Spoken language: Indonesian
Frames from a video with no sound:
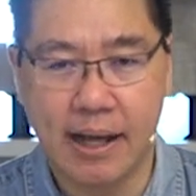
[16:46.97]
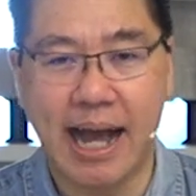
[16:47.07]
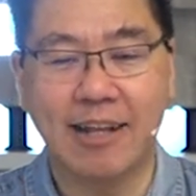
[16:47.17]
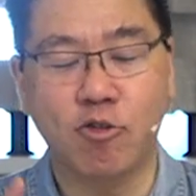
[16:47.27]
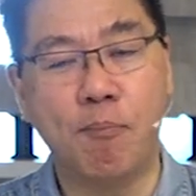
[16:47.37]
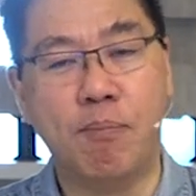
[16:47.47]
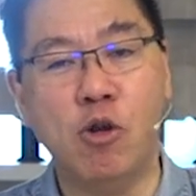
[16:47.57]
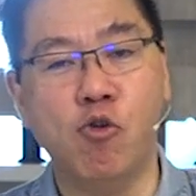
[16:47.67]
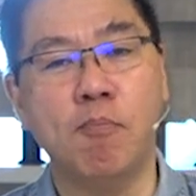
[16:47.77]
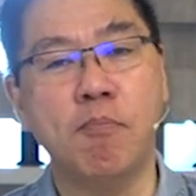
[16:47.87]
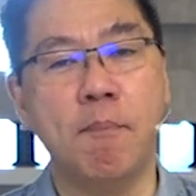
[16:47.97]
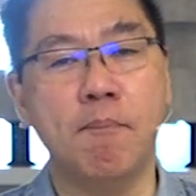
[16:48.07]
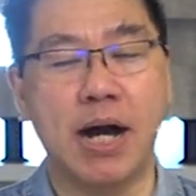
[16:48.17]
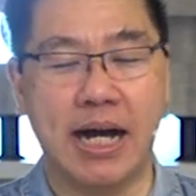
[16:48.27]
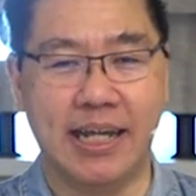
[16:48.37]
atau belum
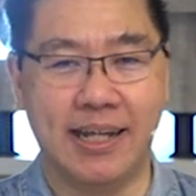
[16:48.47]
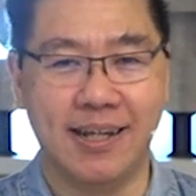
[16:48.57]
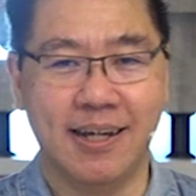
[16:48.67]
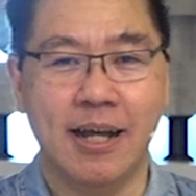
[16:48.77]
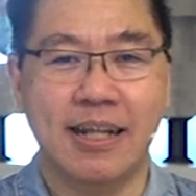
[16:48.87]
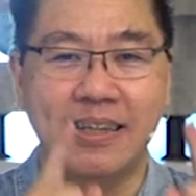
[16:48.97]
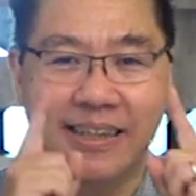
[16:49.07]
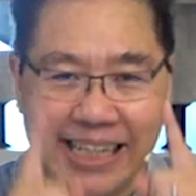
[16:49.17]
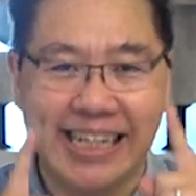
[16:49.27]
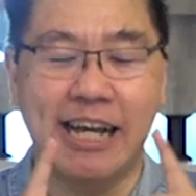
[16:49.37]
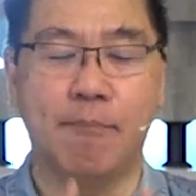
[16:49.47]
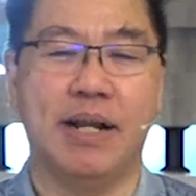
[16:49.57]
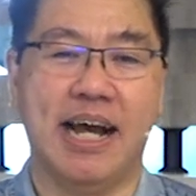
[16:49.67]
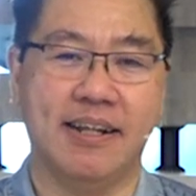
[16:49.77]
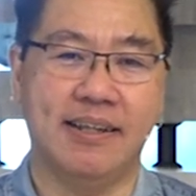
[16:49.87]
membaik tidak
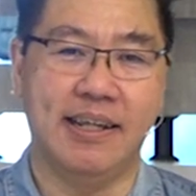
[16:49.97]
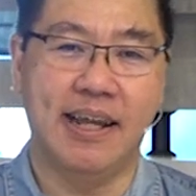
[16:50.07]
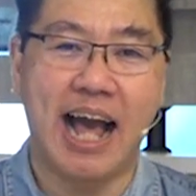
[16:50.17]
berarti